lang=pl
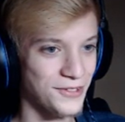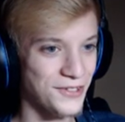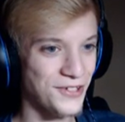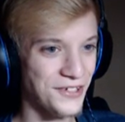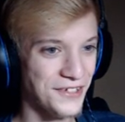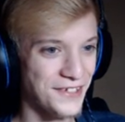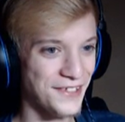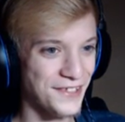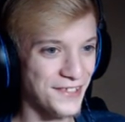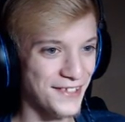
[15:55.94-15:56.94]

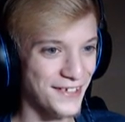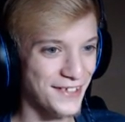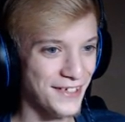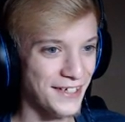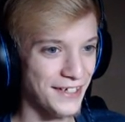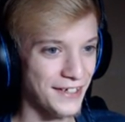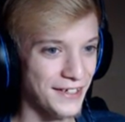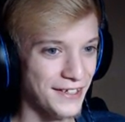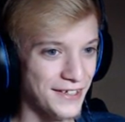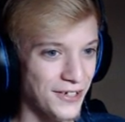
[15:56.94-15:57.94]
Jesus.
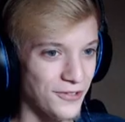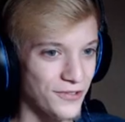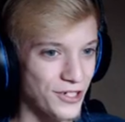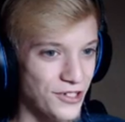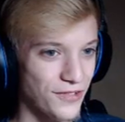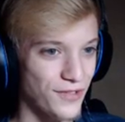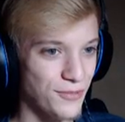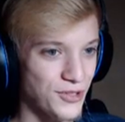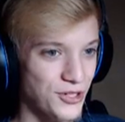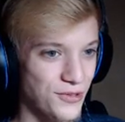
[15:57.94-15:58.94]
Bo w każdej chwili
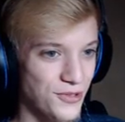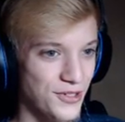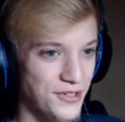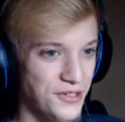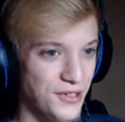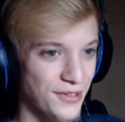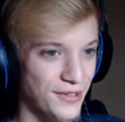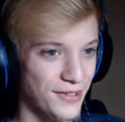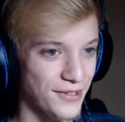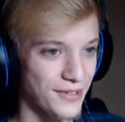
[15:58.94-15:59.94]
może ruszyć.
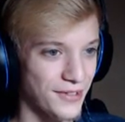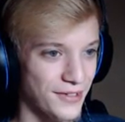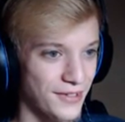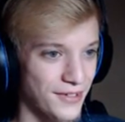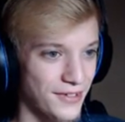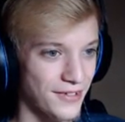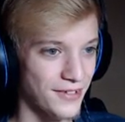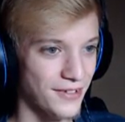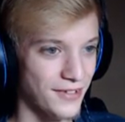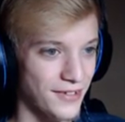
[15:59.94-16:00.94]

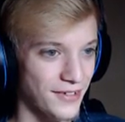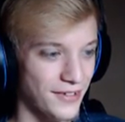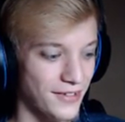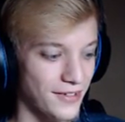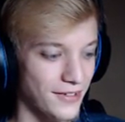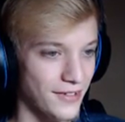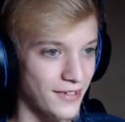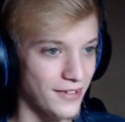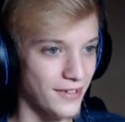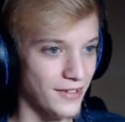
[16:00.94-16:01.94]
Dlatego ja będę mówił.
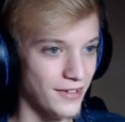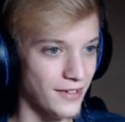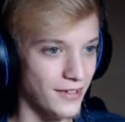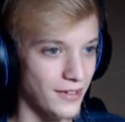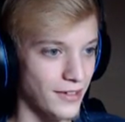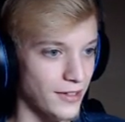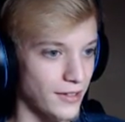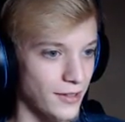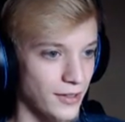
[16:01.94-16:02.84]
Już!